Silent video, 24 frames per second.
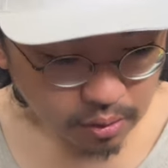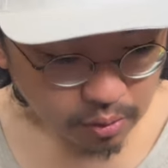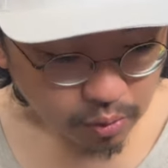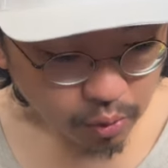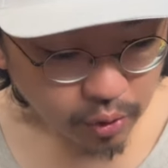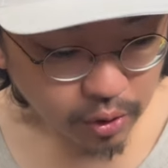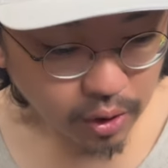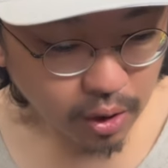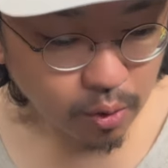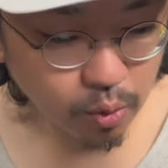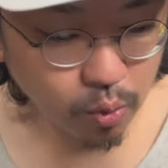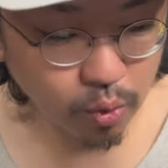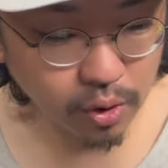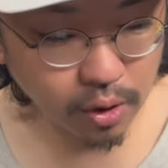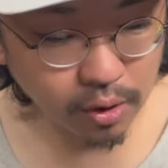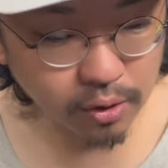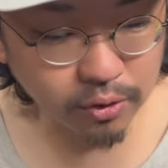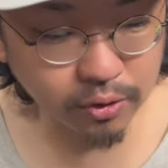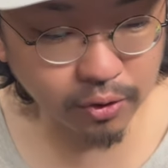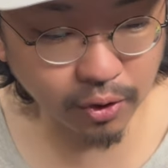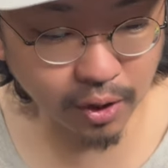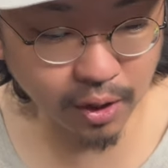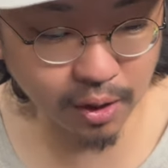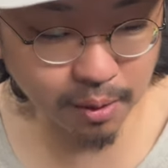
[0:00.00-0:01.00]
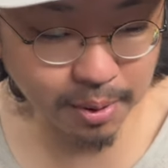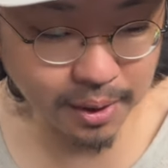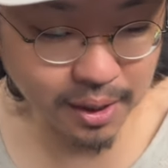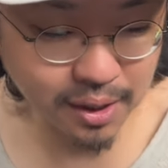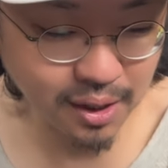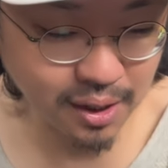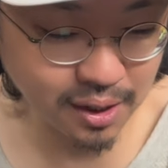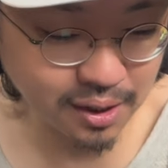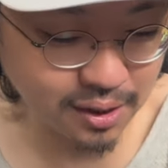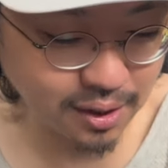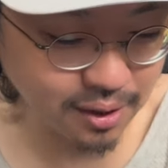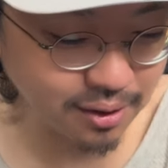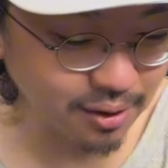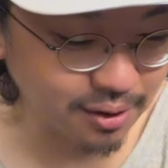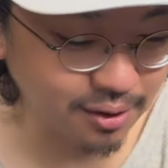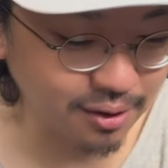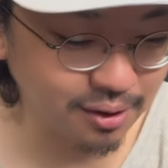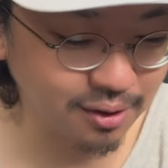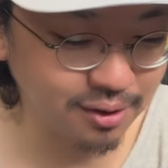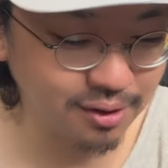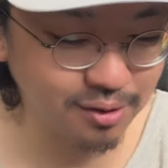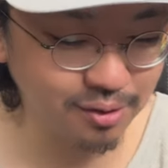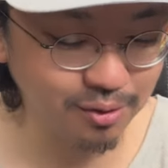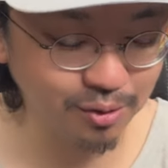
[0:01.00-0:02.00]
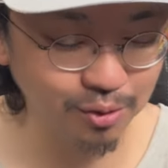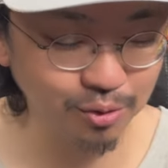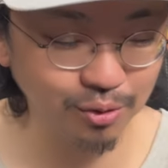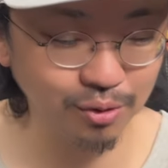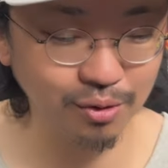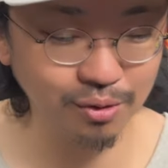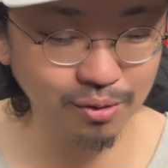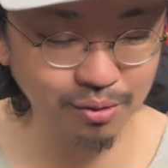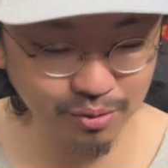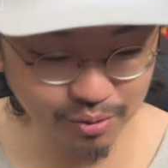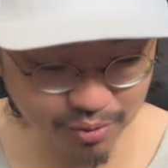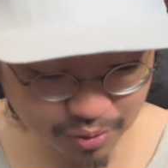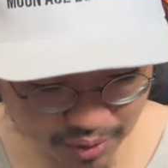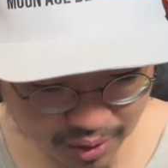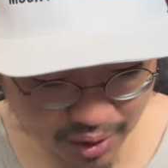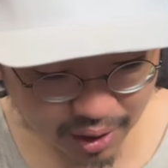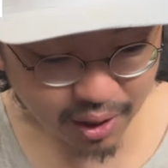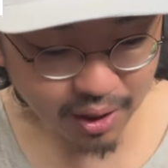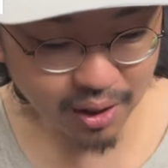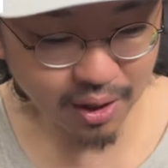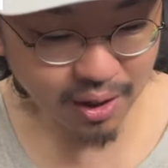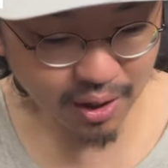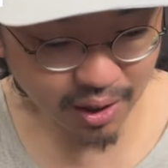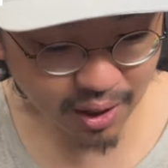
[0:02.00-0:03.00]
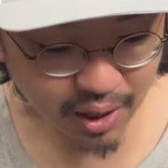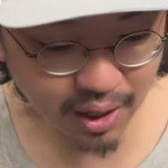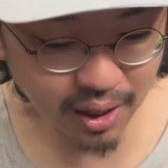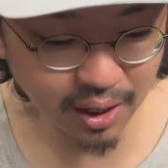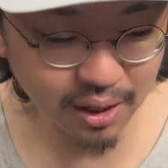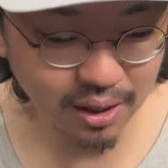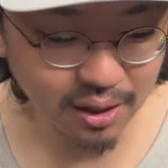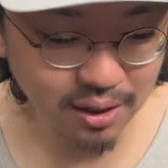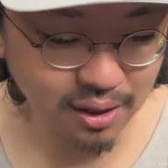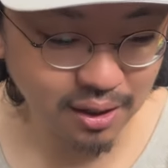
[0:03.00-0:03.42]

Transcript: ご意見ご感想あれば書いていただくとね、はい、